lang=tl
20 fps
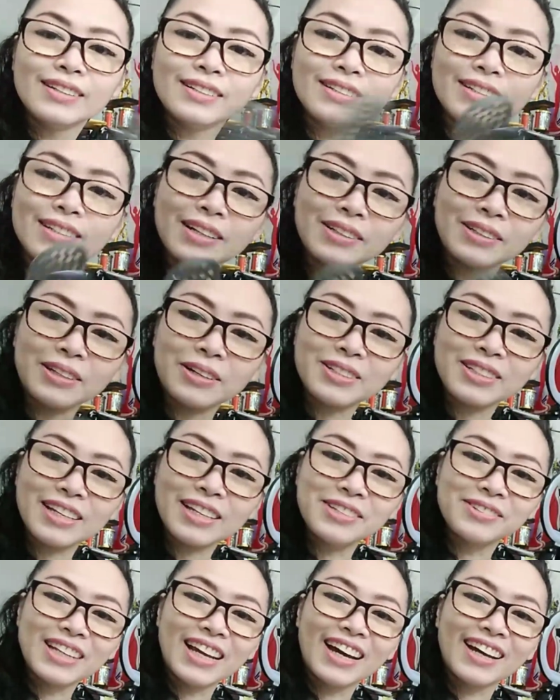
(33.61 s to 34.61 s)
Shout out sa
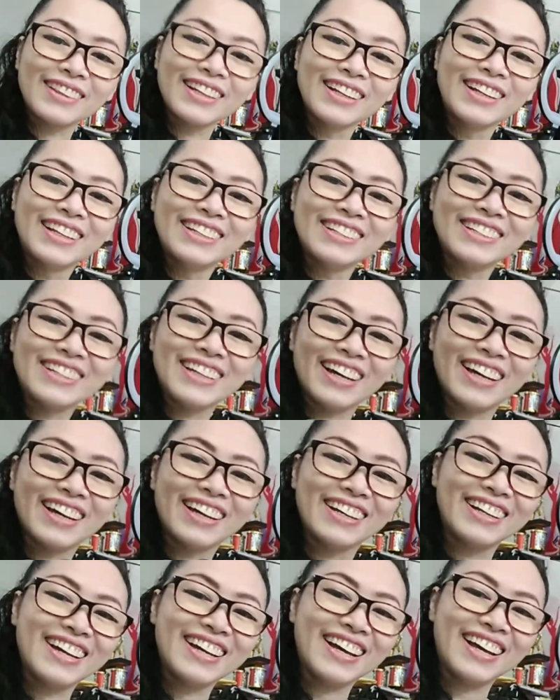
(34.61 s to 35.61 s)
inyong lahat na nandyan.